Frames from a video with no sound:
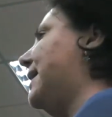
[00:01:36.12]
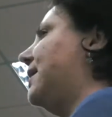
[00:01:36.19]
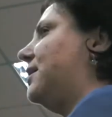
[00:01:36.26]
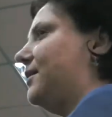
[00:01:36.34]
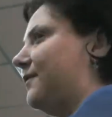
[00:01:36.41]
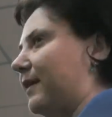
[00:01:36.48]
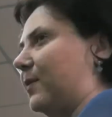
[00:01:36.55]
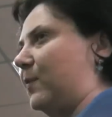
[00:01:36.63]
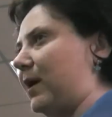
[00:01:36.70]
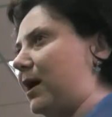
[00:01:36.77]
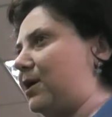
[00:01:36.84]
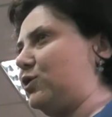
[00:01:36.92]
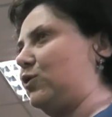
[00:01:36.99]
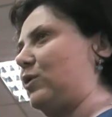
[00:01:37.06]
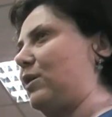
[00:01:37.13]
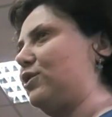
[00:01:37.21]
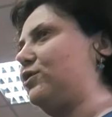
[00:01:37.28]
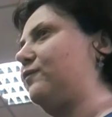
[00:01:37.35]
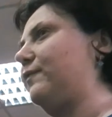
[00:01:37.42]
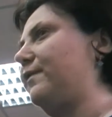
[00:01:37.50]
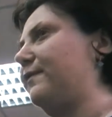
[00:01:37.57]
европеец, что я
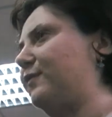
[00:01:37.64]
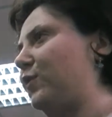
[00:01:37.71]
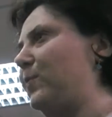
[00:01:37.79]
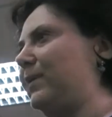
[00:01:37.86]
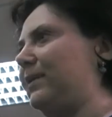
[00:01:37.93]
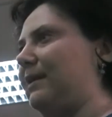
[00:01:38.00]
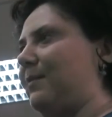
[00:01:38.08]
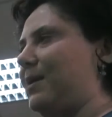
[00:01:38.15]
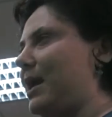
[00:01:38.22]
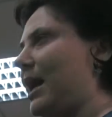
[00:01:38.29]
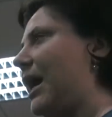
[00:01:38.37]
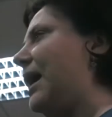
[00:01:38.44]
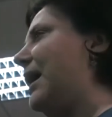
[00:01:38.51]
живу в Европе, для меня